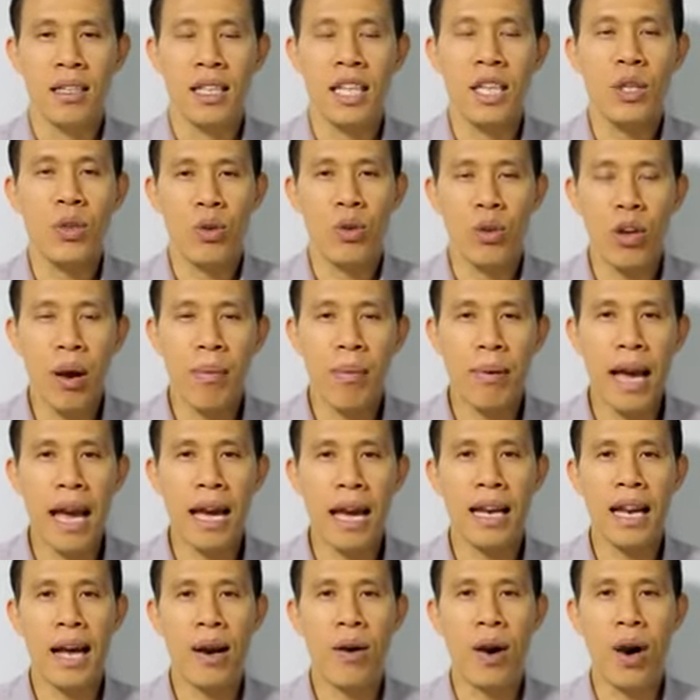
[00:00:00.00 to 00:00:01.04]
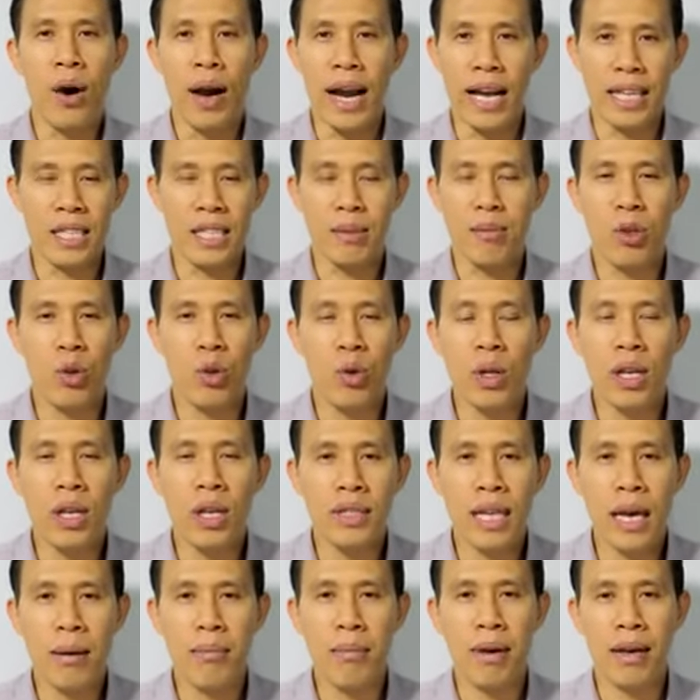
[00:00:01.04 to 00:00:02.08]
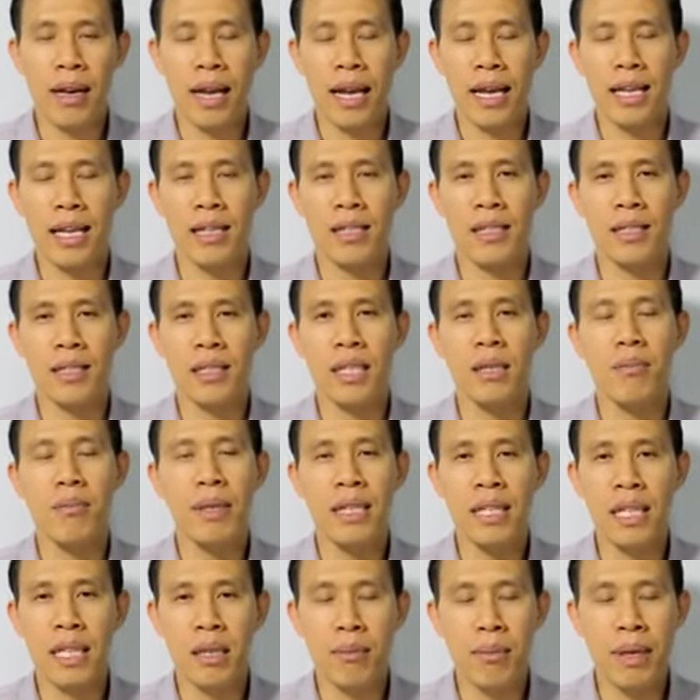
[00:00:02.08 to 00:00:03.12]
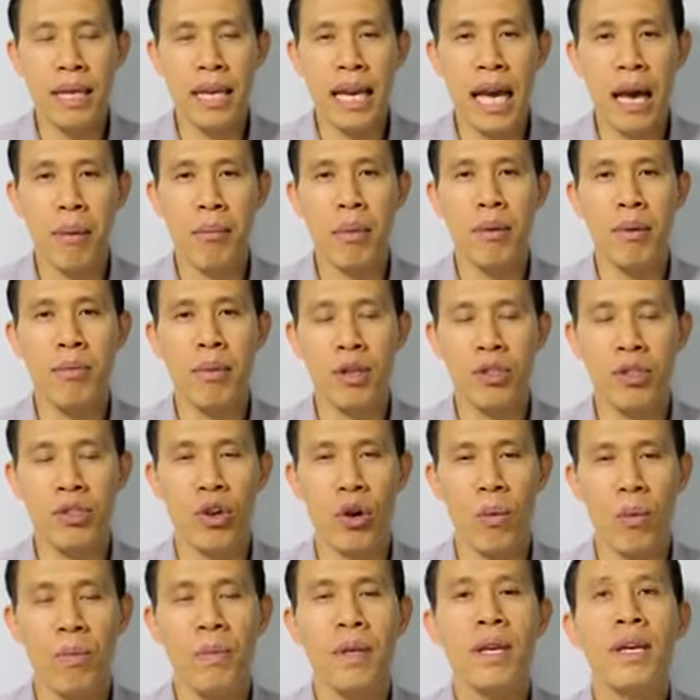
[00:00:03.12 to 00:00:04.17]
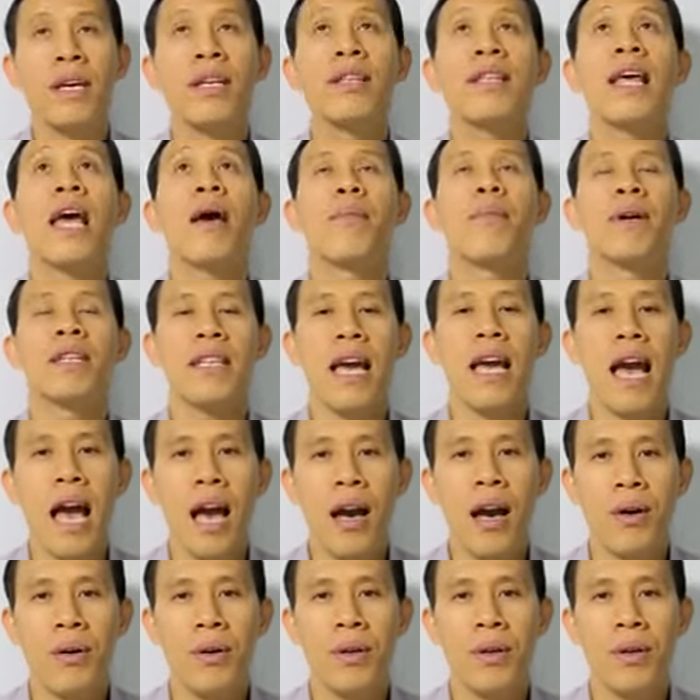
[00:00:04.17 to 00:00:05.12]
ที่อยู่รอบข้างเราเขาอาจจะไม่รู้ว่าเราทำอะไรในสิ่งที่ไม่ดีไม่งามไม่เหมาะสม แต่พระเจ้า